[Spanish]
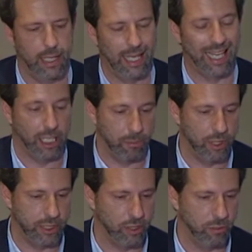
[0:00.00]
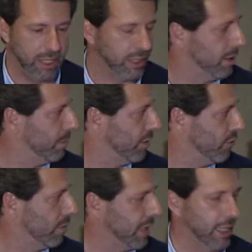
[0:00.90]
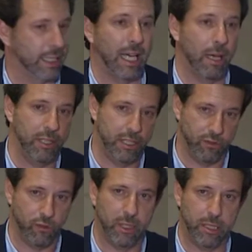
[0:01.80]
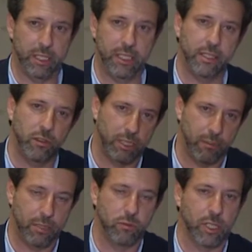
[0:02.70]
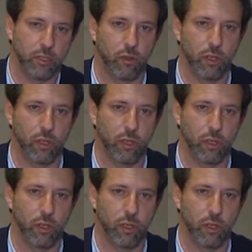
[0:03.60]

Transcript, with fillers: el equipo de diseño participa de forma directa, a veces de forma independiente y otras veces buscando